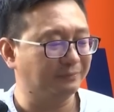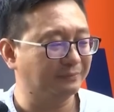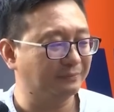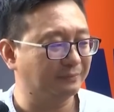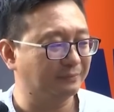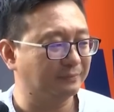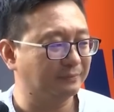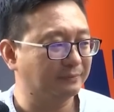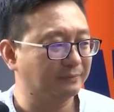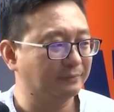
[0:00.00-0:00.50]

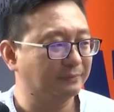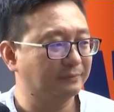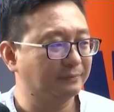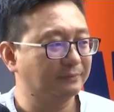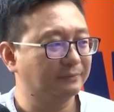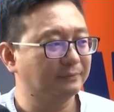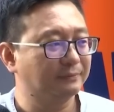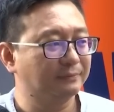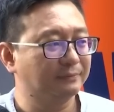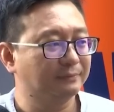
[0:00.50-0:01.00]
แล้วทางส
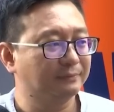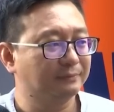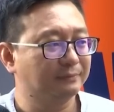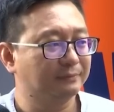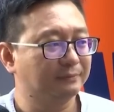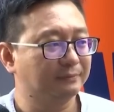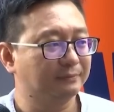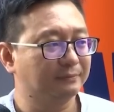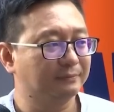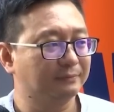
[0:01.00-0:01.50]
วมีความ
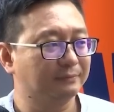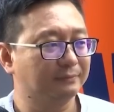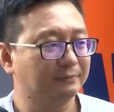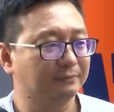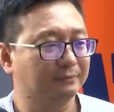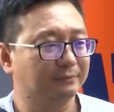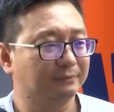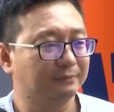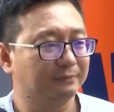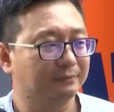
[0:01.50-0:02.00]
คืบหน้า
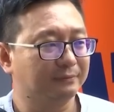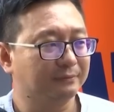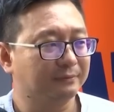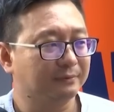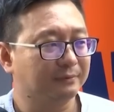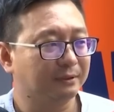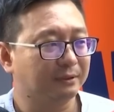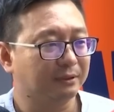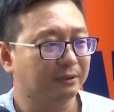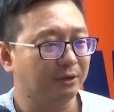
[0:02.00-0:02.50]
มากน้อยแค่
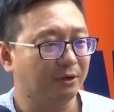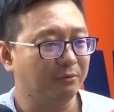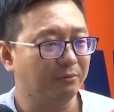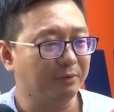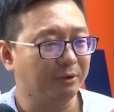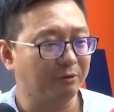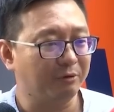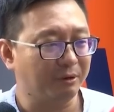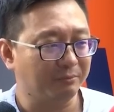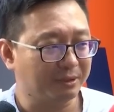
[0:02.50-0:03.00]
ไหนก็
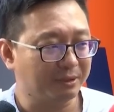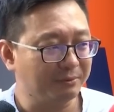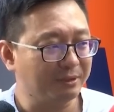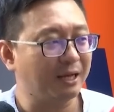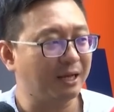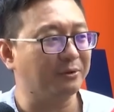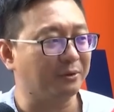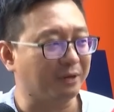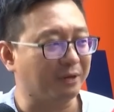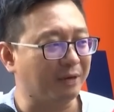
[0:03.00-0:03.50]
มีความคืบ
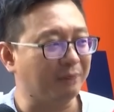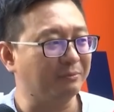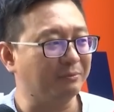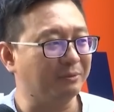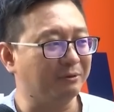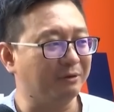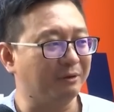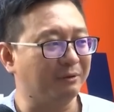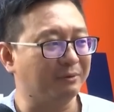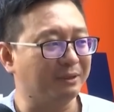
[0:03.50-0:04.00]
หน้าอยู่ครับ
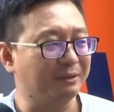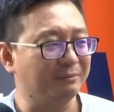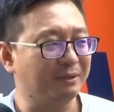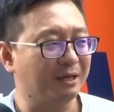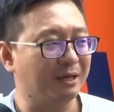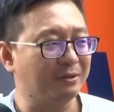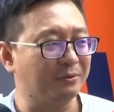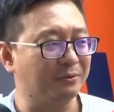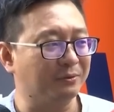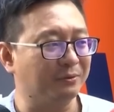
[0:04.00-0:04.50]
มีความคืบห
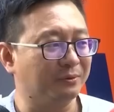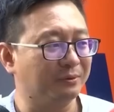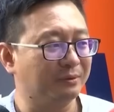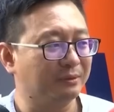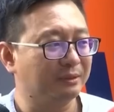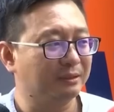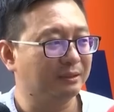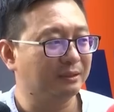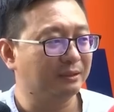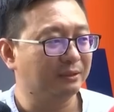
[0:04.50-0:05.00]
น้าอยู่
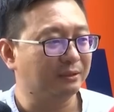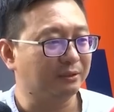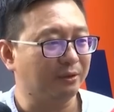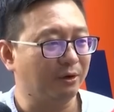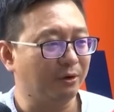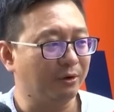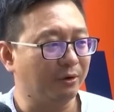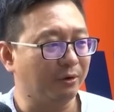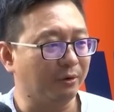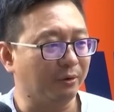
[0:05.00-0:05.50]
ก็